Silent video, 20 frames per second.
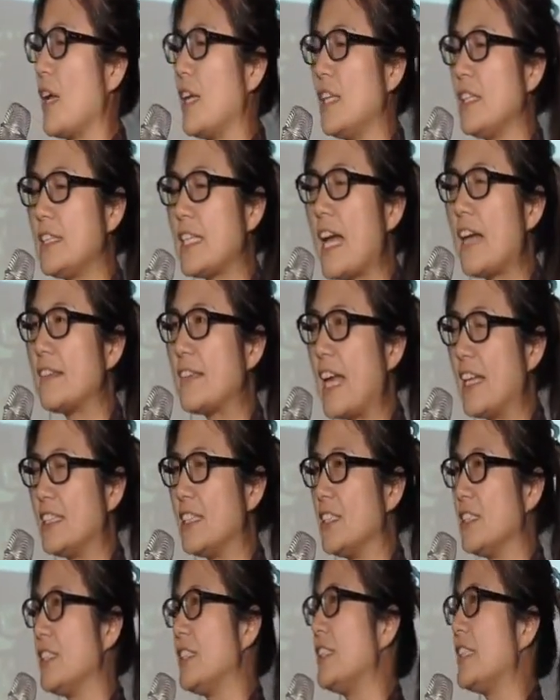比较南
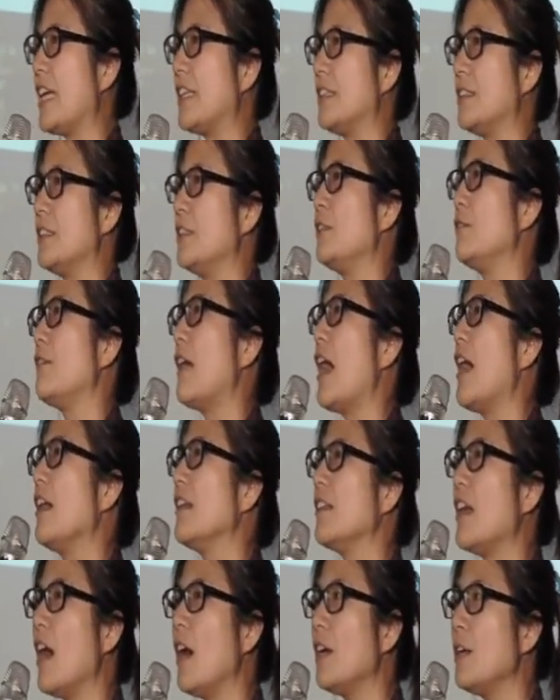池市场的地方，
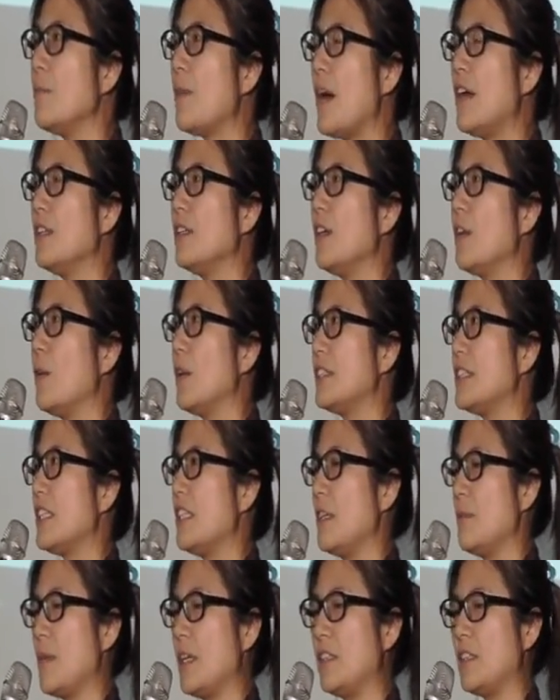然后一般人会在
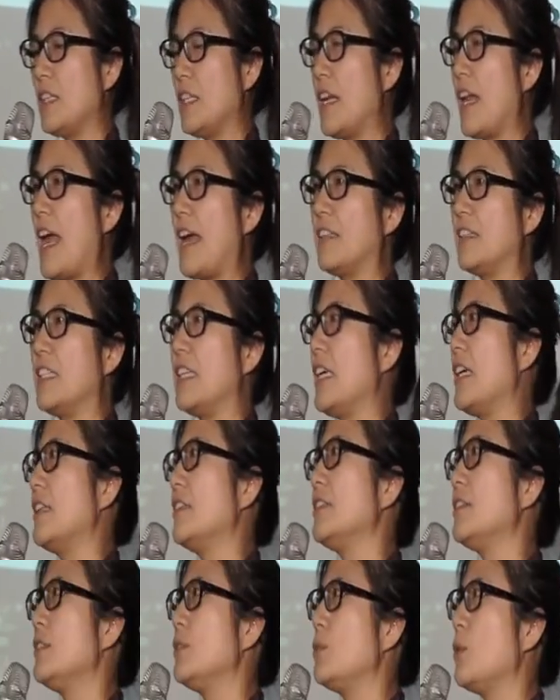那边停两
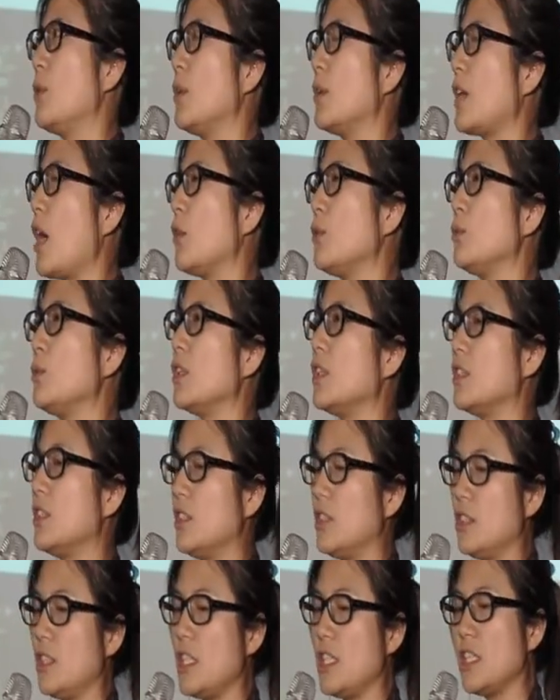天，做高度的
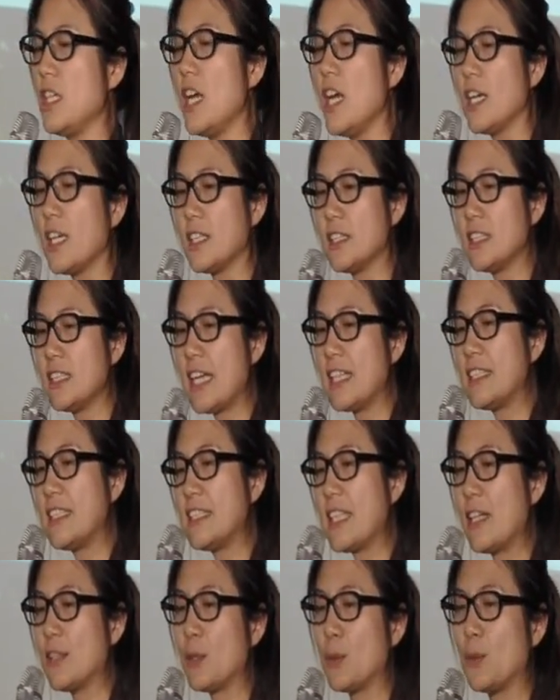适应。可是像这
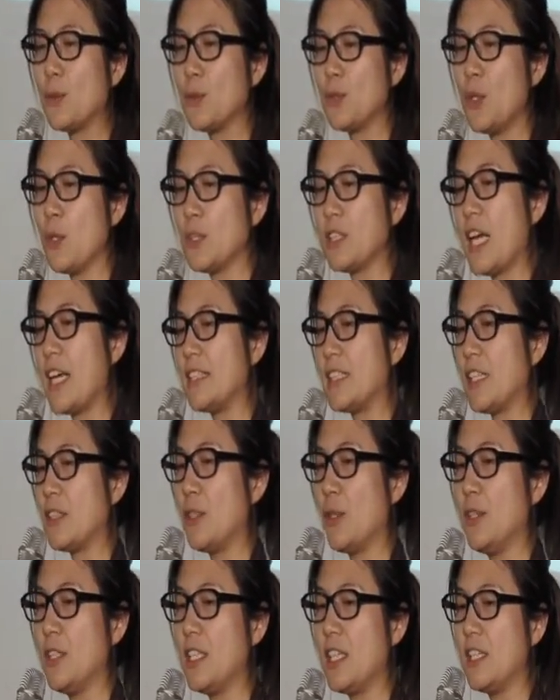张图右下角
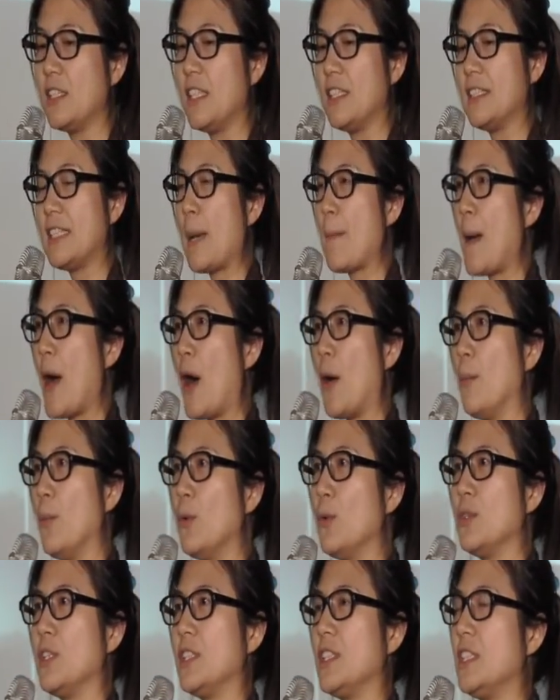有一个人在跑
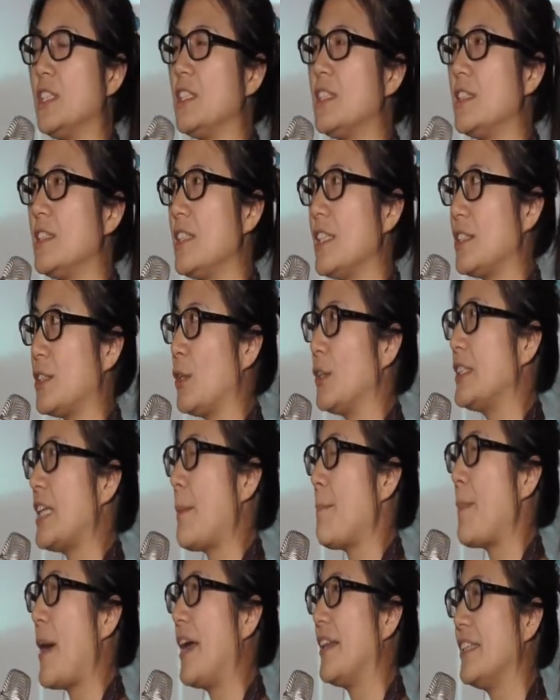步，那是那时候
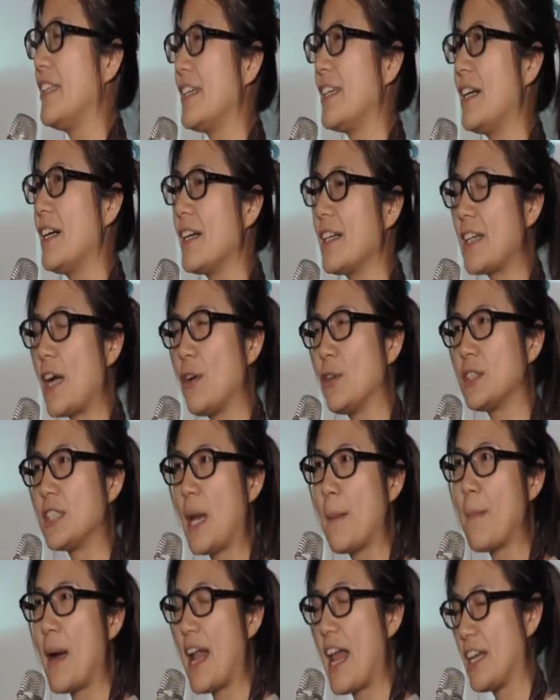在办那个高
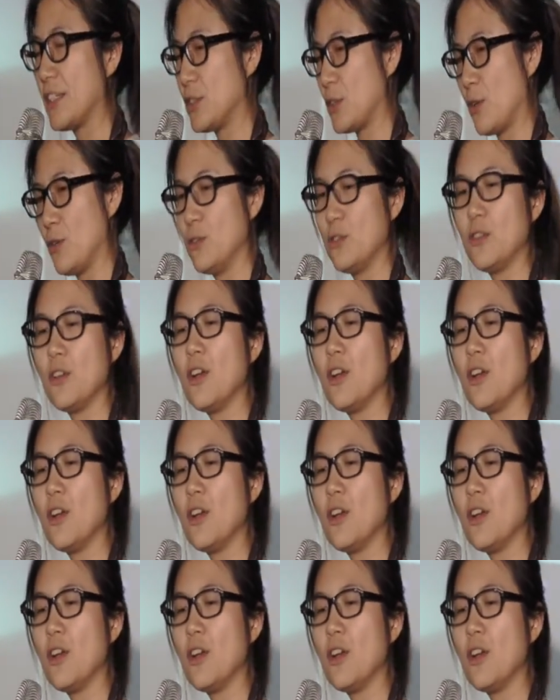山马拉松。